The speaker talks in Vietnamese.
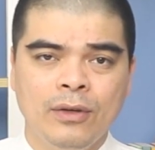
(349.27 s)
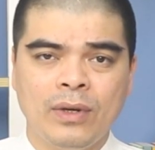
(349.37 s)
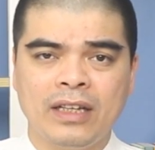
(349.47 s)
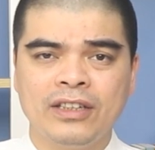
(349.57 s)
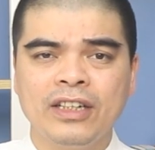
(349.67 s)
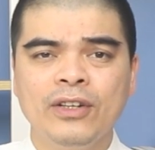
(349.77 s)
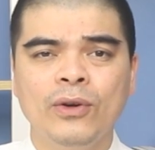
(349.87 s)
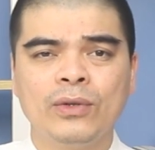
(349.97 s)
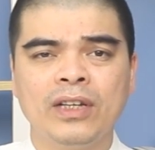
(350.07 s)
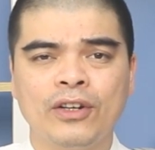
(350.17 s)
hoặc là những cái
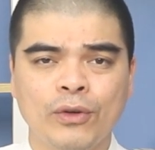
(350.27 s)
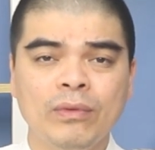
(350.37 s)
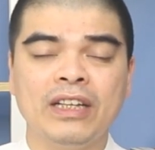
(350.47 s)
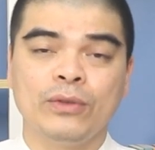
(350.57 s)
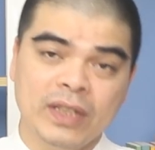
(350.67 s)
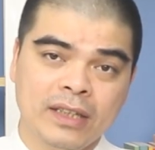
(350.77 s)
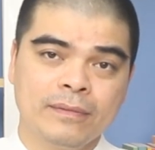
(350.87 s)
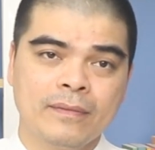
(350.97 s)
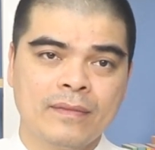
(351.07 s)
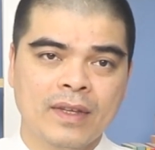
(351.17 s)
đồ thờ cúng là tốt nhất.
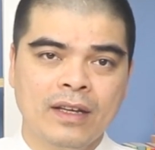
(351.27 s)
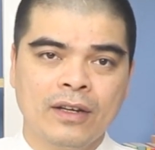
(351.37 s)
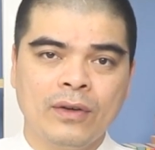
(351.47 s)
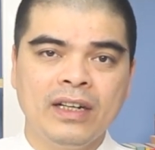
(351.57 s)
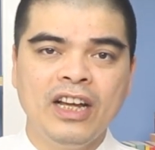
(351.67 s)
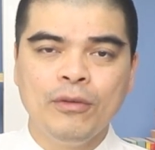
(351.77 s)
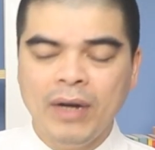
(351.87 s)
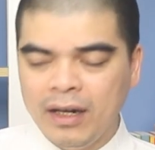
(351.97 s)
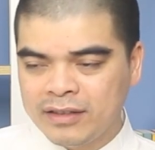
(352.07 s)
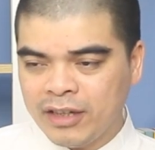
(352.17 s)
Còn nếu
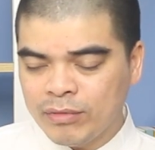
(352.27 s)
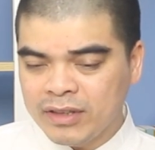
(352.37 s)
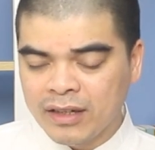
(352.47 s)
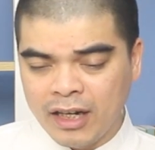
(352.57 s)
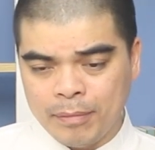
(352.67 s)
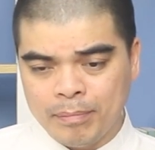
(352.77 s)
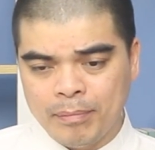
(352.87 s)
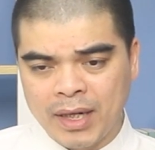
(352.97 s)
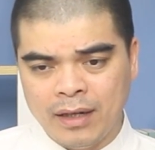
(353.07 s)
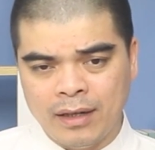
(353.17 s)
mà trong trường hợp
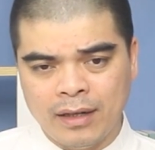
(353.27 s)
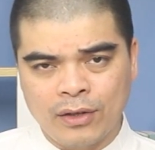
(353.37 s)
mà